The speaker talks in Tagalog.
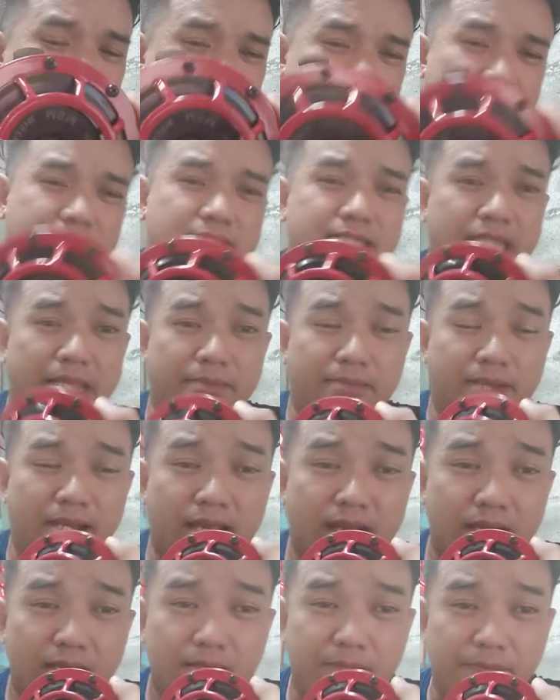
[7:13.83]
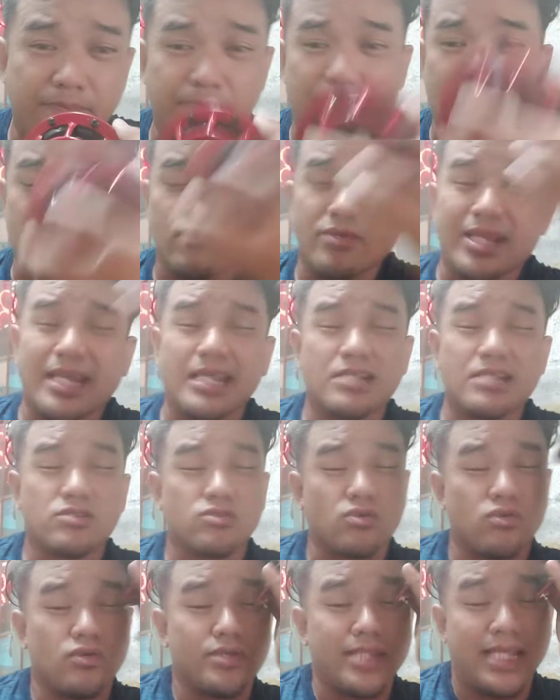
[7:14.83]
ang sistema ng merong
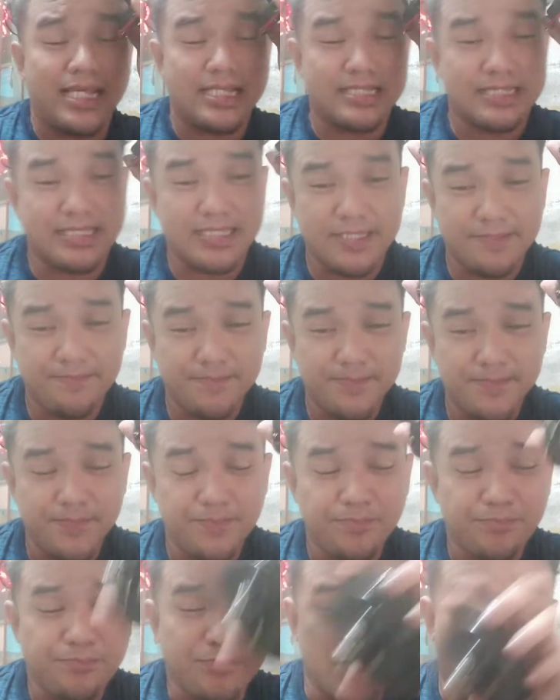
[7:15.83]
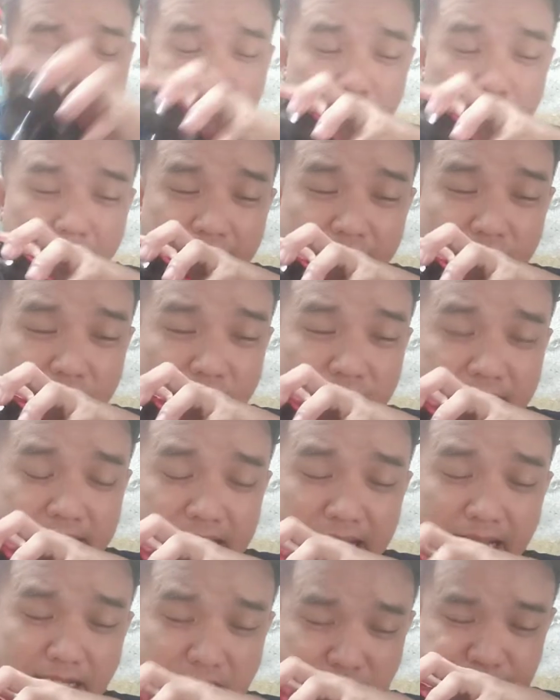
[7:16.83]
electronics o merong
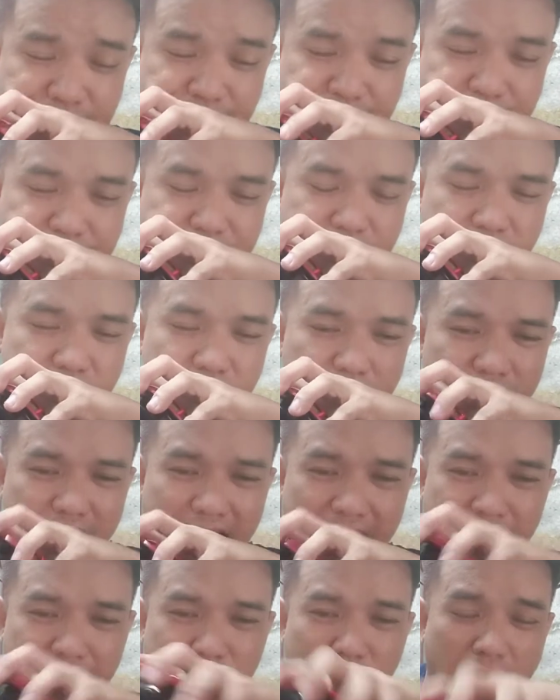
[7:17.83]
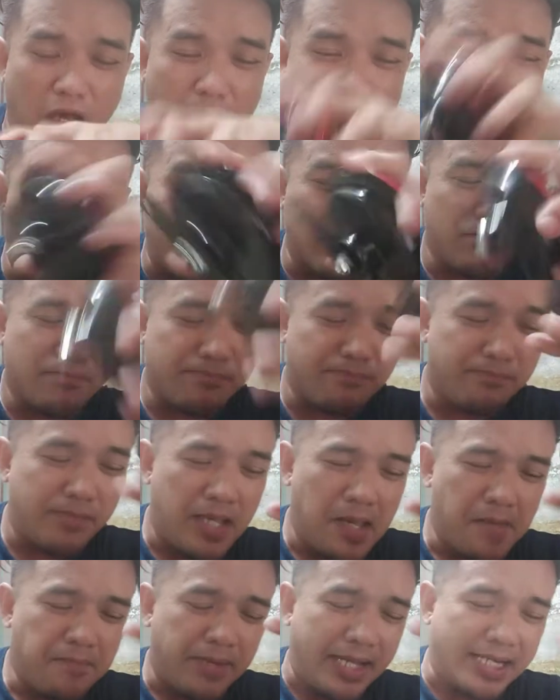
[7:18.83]
isang, alam nyo, para,
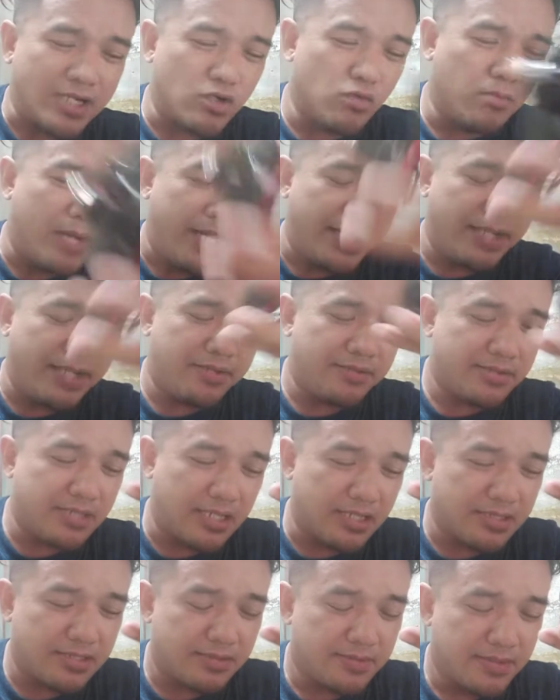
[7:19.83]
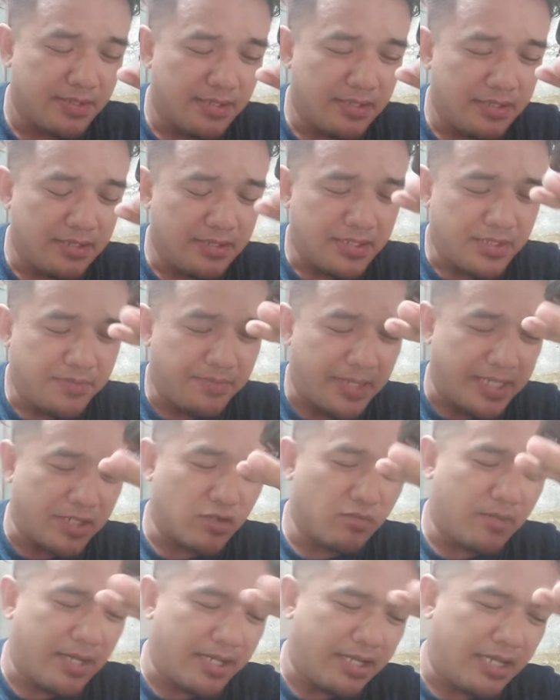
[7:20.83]
para gumana yung isang,
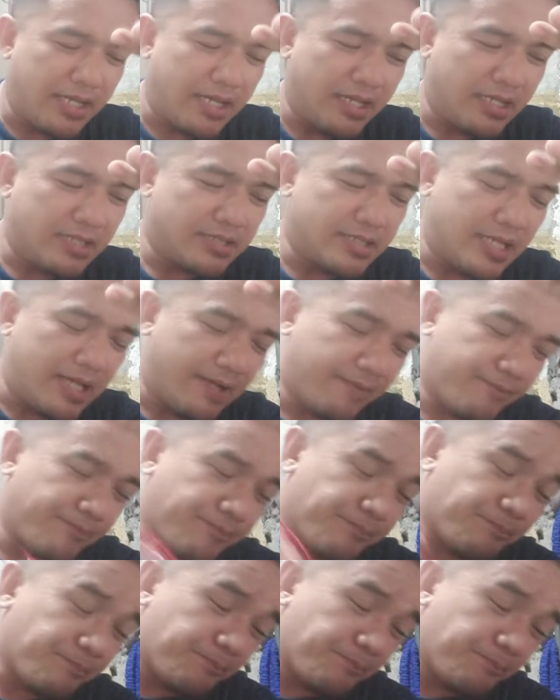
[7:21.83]
para gumana ang isang